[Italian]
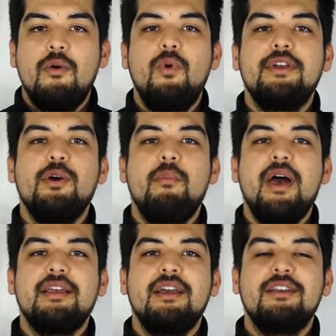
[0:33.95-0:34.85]
Welcome
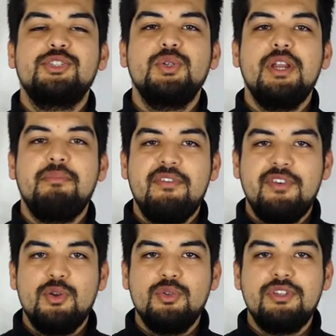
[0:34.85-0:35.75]
back Gargiuli e
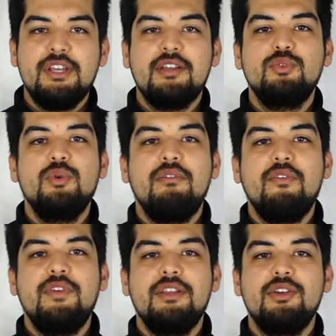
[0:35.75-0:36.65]
benvenuti ad un
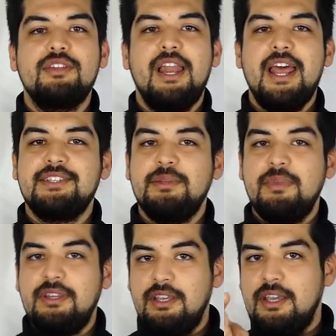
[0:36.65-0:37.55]
nuovo video
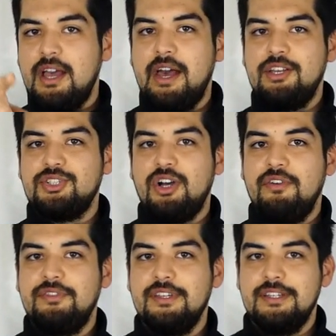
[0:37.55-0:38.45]
dell'SMT
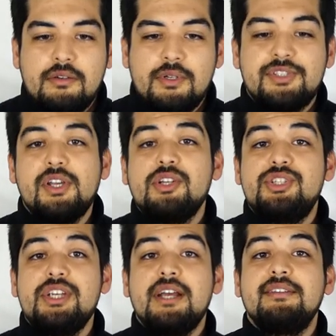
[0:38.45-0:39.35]
Airsoft.
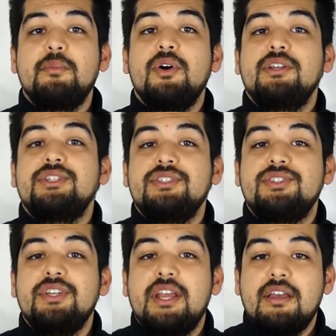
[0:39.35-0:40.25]
Quest'oggi andremo a
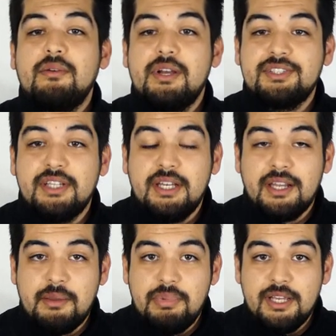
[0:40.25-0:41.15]
recensire questa
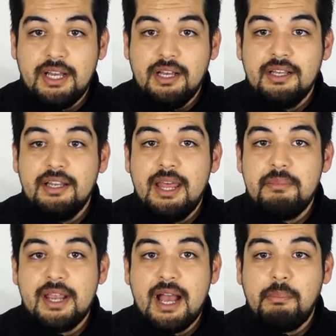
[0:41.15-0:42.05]
replica,
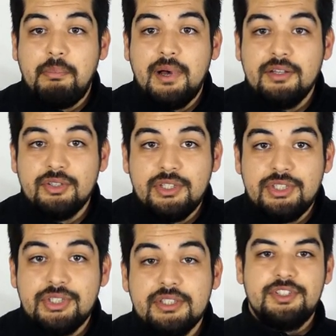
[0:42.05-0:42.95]

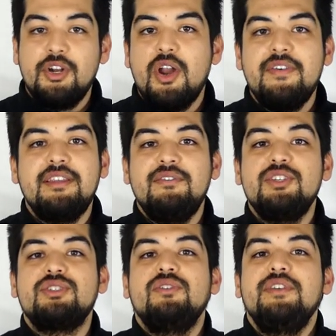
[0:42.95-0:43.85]
l'MK12. Se non avete
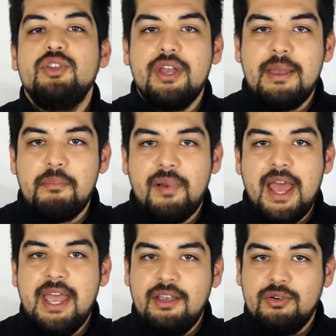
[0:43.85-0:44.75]
visto il video
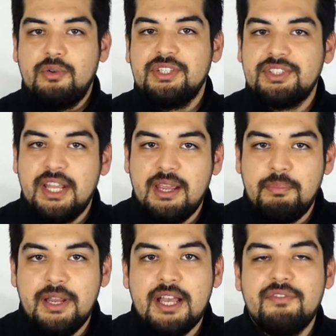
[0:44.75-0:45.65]
gameplay con questa
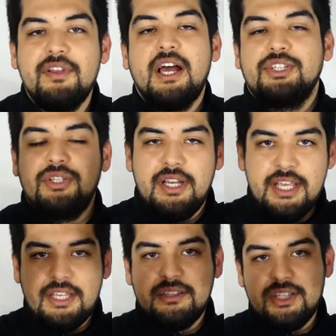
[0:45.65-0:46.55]
replica vi lascio il
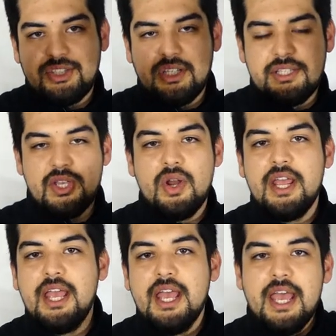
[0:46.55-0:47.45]
link in
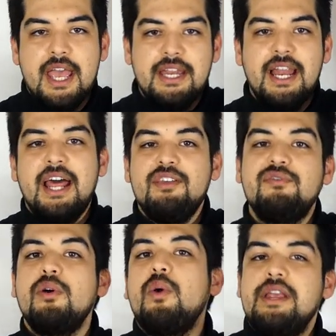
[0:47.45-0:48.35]
descrizione e nella
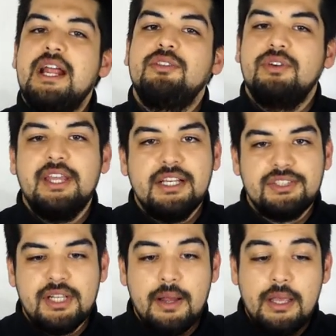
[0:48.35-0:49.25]
info qua in alto a
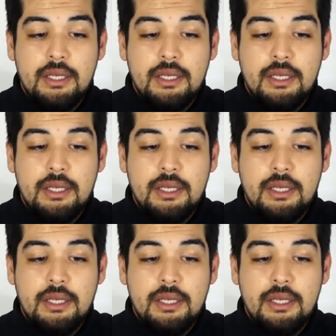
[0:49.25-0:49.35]
destra.